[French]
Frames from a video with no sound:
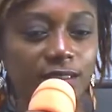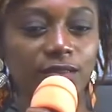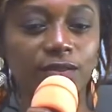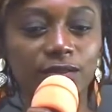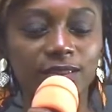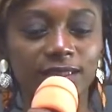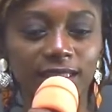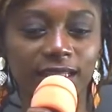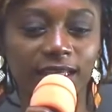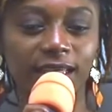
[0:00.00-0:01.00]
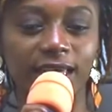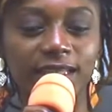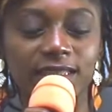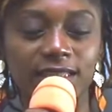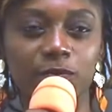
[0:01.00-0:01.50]
donc j'ai
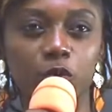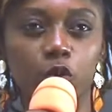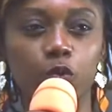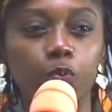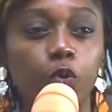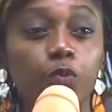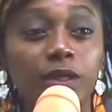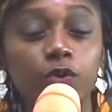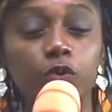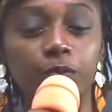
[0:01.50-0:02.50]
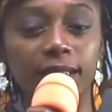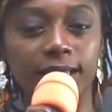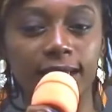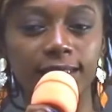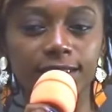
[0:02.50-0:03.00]
réalisé mon premier court
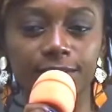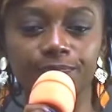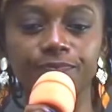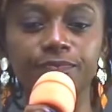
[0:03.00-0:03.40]
métrage